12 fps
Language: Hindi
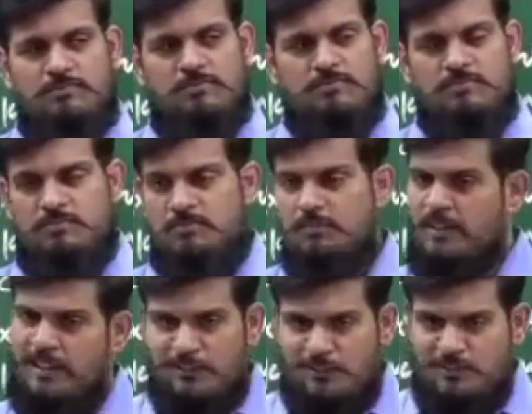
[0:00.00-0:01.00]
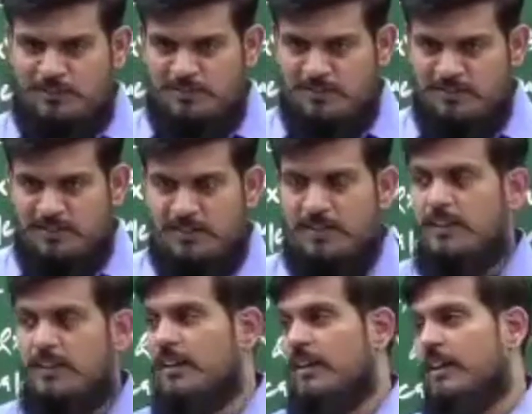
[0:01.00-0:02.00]
बता दू
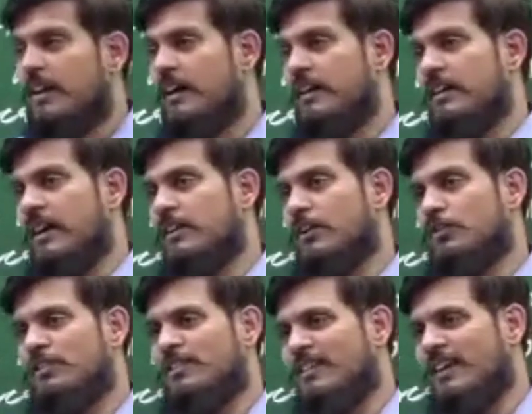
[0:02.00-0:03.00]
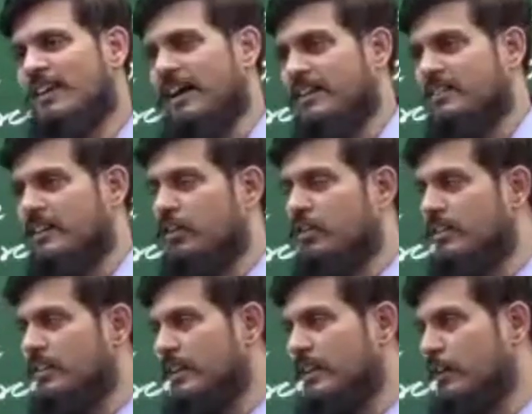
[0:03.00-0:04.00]
हरि यादव जी जा रहे थे और इनके
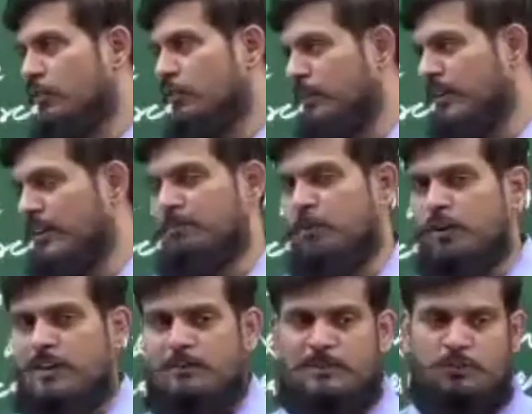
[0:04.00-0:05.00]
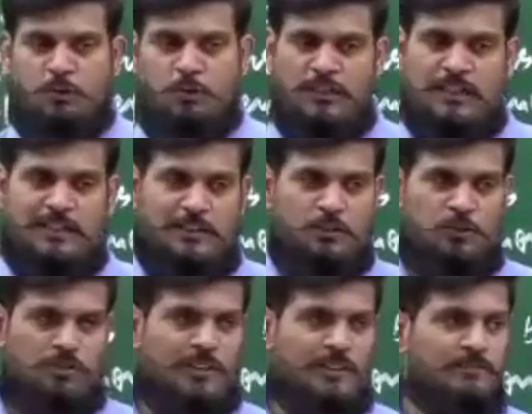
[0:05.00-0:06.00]
क्या ऊपर वाली पॉकेट में दो हजार का नोट था
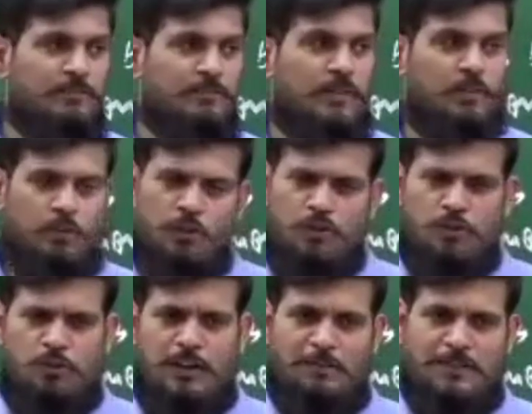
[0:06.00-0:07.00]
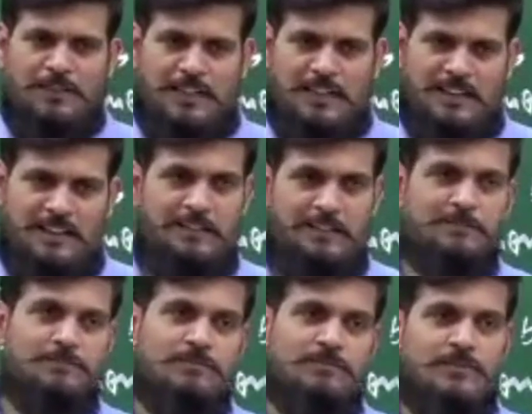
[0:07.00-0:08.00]
वो गुलाबी कलर का
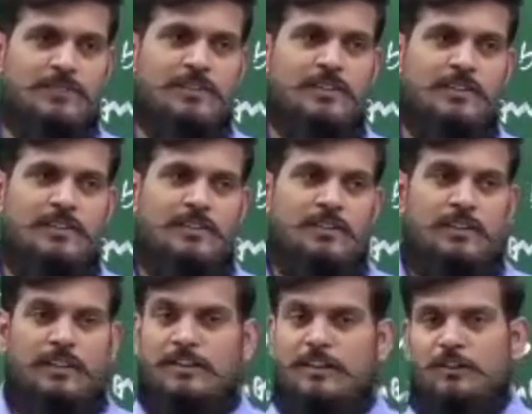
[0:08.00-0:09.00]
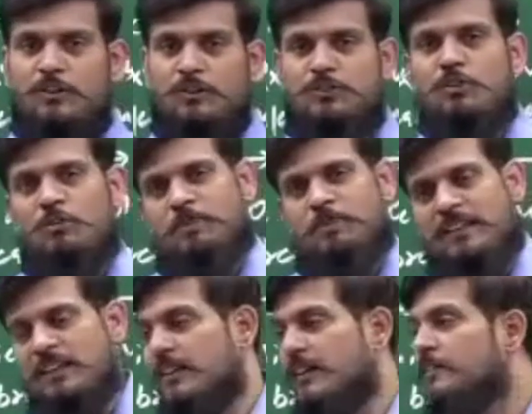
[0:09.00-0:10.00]
इनके दोस्तों को पता
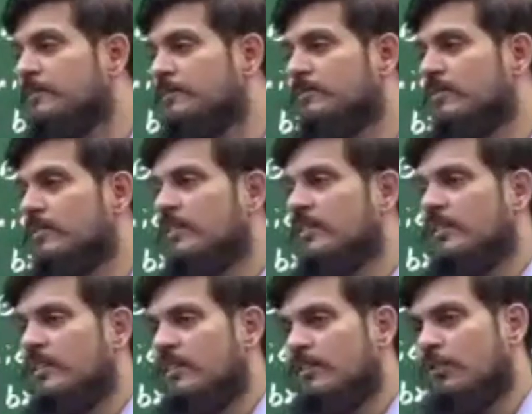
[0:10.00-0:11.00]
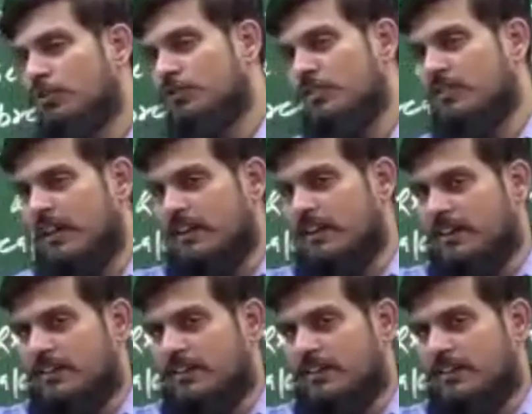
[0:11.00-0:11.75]
था दोस्त इंतजार कर रहे थे ऐसे